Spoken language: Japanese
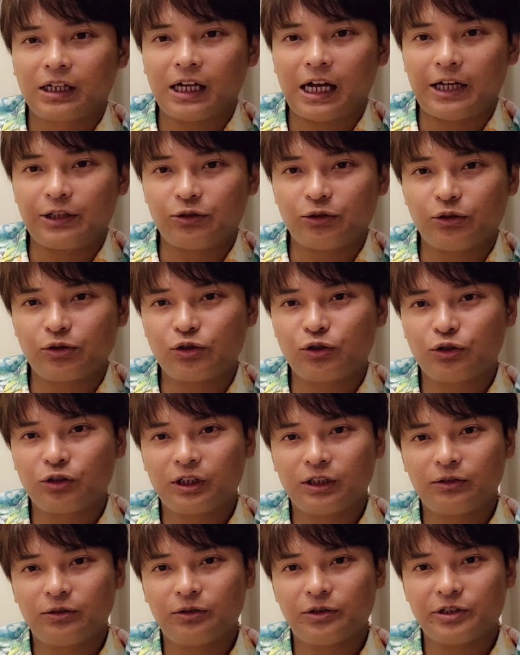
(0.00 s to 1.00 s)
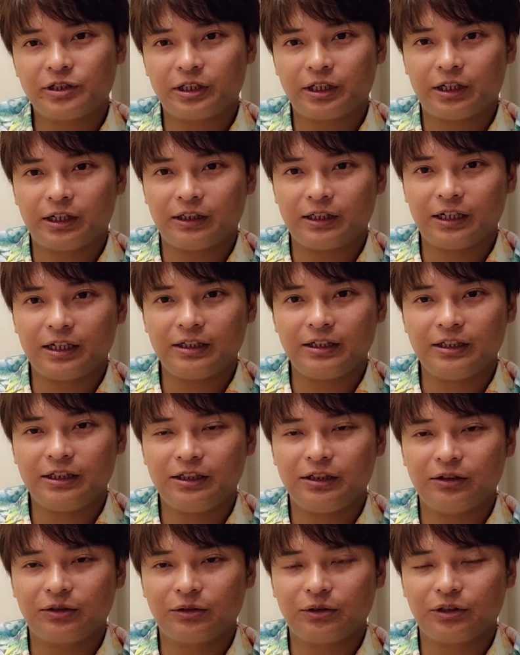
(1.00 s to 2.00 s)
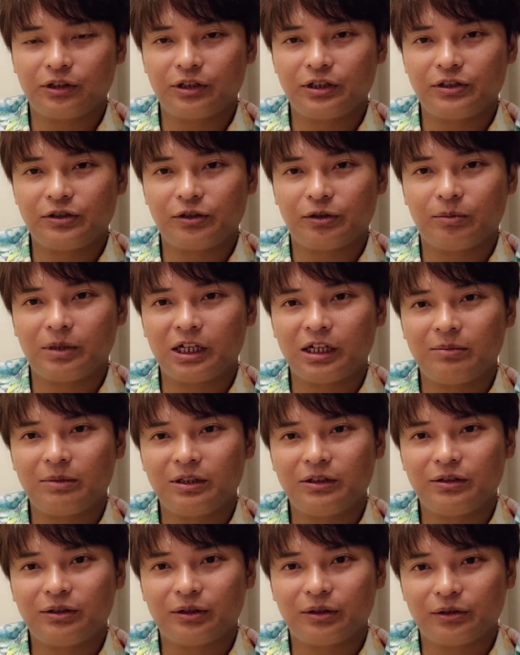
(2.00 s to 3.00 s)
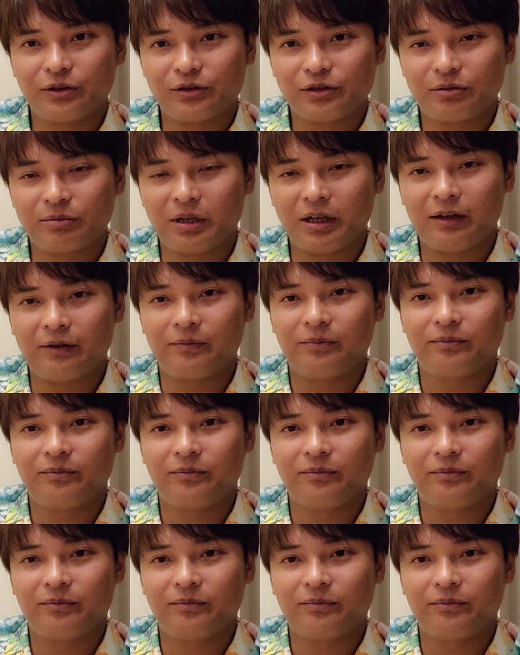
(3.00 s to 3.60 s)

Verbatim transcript: 仮想通貨投資なら大人気の取引所バイビットがおすすめ